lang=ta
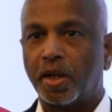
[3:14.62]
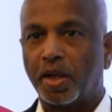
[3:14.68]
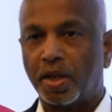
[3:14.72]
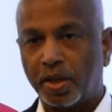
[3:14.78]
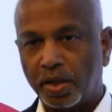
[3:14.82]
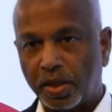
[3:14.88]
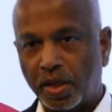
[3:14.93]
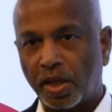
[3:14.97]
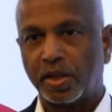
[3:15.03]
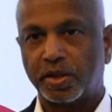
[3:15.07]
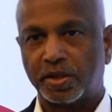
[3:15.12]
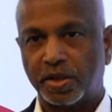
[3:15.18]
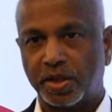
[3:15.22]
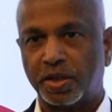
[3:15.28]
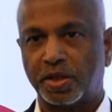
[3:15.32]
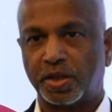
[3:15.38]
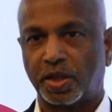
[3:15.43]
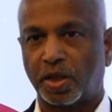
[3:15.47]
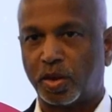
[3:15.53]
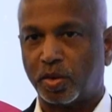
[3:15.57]
இருதய
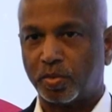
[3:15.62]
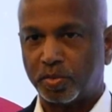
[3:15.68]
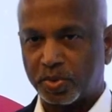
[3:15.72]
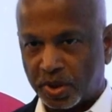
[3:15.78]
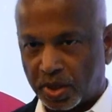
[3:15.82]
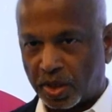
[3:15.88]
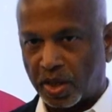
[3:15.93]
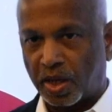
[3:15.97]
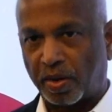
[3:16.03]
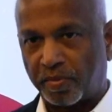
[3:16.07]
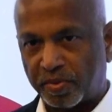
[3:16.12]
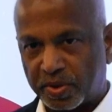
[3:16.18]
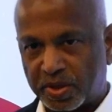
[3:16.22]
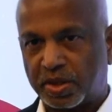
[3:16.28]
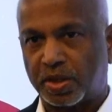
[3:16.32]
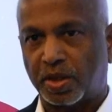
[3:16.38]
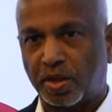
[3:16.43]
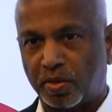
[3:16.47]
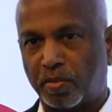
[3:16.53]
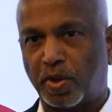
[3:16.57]
சிகிச்சைக்கும் சில
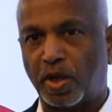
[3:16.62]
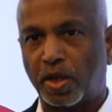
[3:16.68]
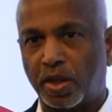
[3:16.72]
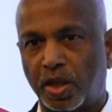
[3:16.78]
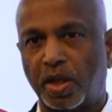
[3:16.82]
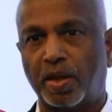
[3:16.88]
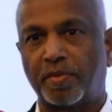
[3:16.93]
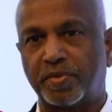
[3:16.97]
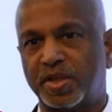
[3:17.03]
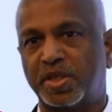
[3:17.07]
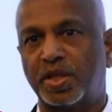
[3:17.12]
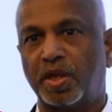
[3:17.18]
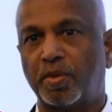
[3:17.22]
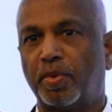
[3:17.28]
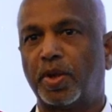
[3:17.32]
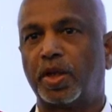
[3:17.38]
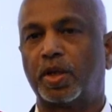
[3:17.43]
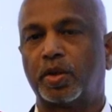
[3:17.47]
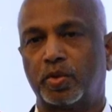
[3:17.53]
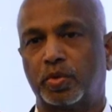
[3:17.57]
அவசரமான
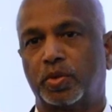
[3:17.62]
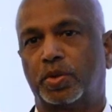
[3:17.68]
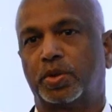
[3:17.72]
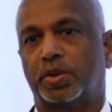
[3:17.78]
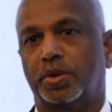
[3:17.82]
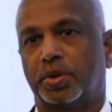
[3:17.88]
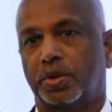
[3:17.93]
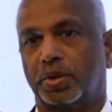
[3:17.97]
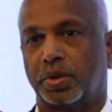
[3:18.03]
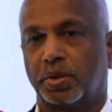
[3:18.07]
அவசியமான ஒரு